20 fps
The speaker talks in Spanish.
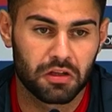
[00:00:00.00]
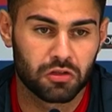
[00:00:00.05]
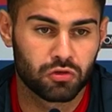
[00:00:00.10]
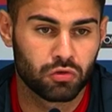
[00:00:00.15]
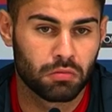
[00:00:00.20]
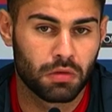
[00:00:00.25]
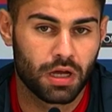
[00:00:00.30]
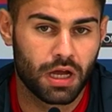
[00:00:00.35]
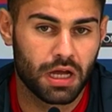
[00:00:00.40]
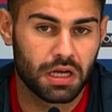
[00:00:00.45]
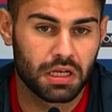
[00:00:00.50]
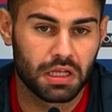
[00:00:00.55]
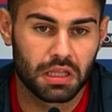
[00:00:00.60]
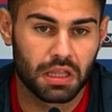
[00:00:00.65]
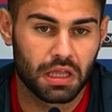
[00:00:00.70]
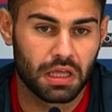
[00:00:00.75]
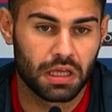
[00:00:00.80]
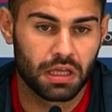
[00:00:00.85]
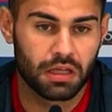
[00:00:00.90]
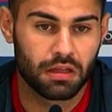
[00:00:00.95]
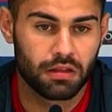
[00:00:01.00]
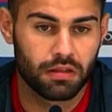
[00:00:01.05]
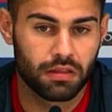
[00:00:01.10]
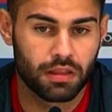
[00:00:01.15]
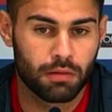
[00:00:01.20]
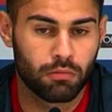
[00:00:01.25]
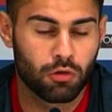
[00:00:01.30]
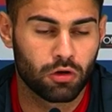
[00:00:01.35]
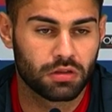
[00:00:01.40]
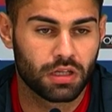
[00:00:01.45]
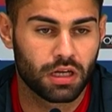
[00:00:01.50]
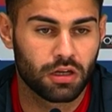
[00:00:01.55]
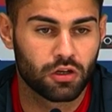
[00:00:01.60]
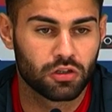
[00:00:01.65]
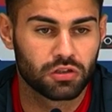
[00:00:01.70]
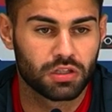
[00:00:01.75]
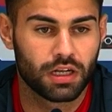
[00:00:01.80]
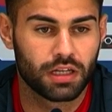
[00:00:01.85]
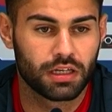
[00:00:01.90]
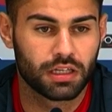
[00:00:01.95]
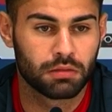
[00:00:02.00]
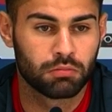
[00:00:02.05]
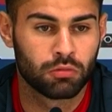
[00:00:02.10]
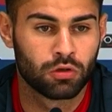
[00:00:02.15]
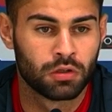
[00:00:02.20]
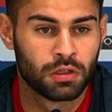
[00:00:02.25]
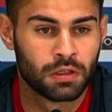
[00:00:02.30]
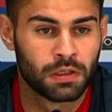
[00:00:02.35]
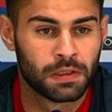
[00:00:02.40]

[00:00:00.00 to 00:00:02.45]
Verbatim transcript: de sumar y de, aportar cosas al equipo.